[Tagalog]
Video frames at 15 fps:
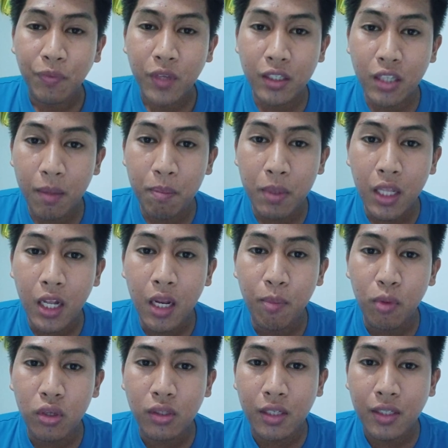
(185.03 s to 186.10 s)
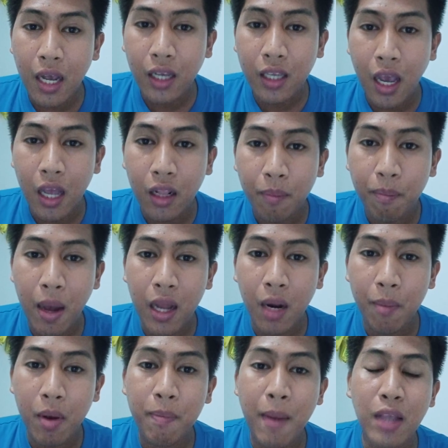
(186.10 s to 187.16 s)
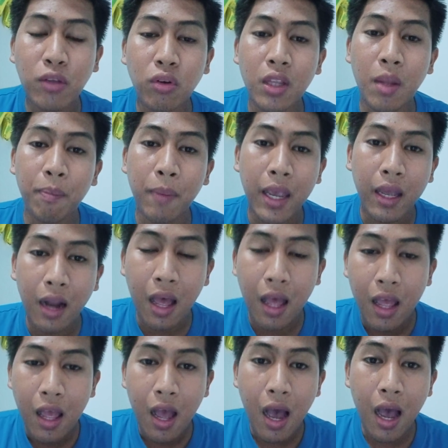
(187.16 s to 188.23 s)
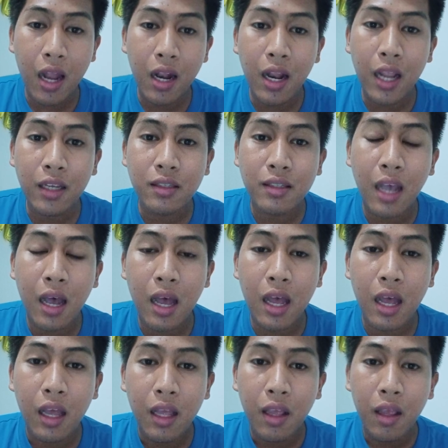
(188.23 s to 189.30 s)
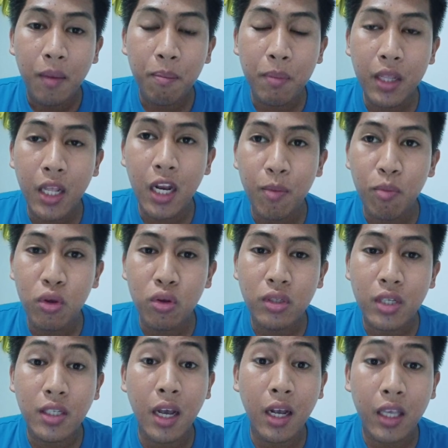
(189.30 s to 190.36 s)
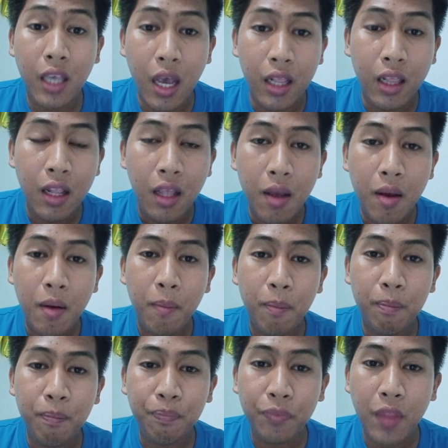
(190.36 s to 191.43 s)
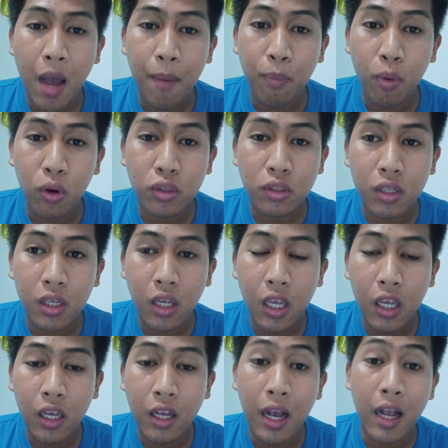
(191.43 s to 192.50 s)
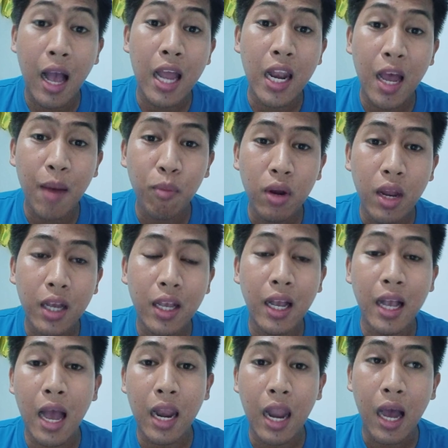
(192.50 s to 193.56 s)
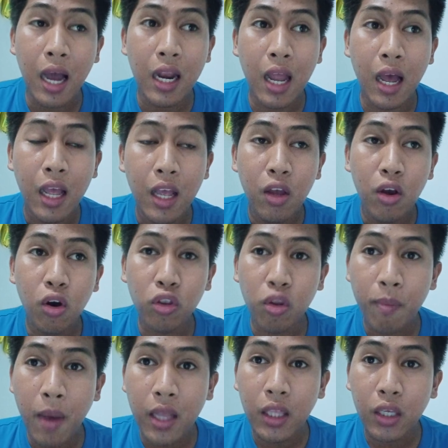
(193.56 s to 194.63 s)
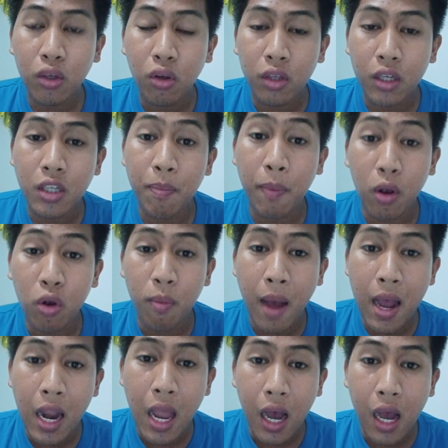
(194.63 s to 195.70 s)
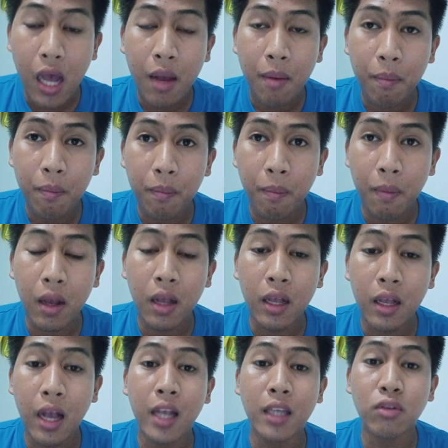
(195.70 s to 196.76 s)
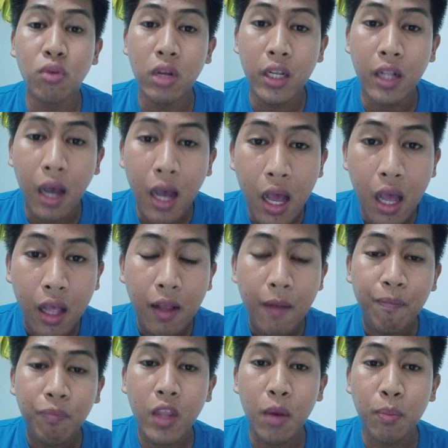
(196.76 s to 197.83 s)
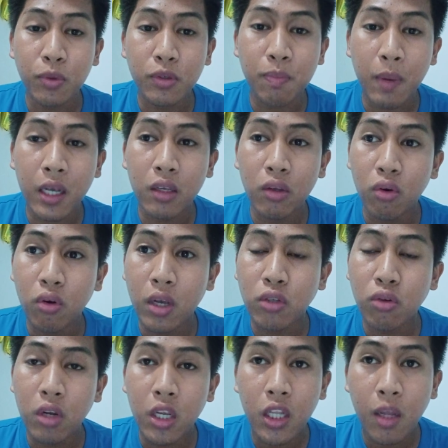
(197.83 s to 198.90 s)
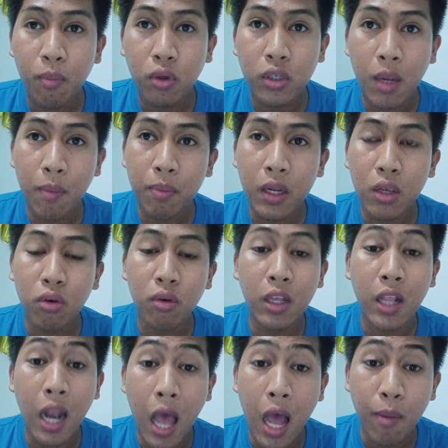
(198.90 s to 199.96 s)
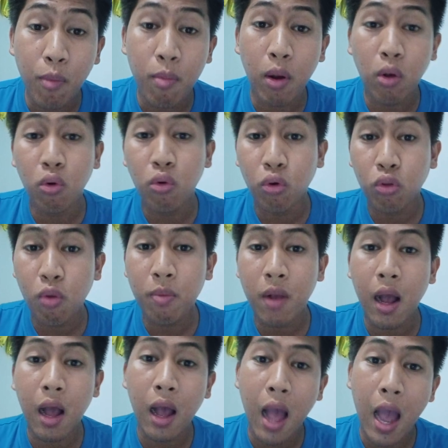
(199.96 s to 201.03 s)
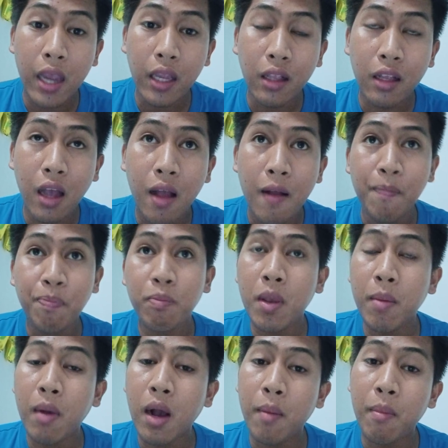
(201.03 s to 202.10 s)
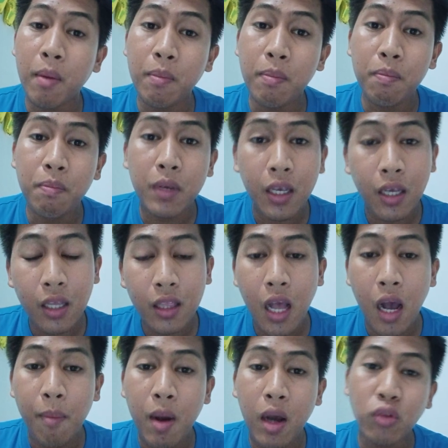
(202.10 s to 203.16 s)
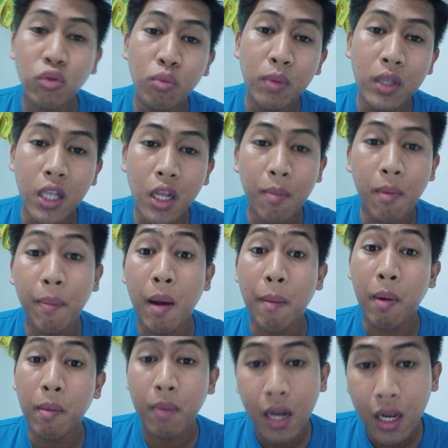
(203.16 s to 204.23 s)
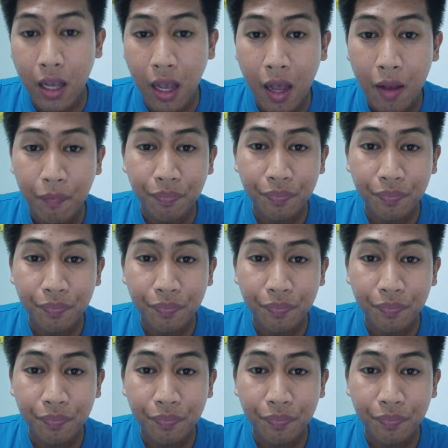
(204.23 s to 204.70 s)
Kasi binili mo yung sasakyan para magpasok ng pera. Unlike sa binili mo yung sasakyan, tapos igagala mo lang, gagala ka lang, automatic yun. Kasi pag gumala ka, maggagasolina ka. Tapos pag yung gasolina mo, syempre yung ginalaan mo, magugutom ka, kakain ka, may mga magkikita ka mga souvenir, mapapabili ka.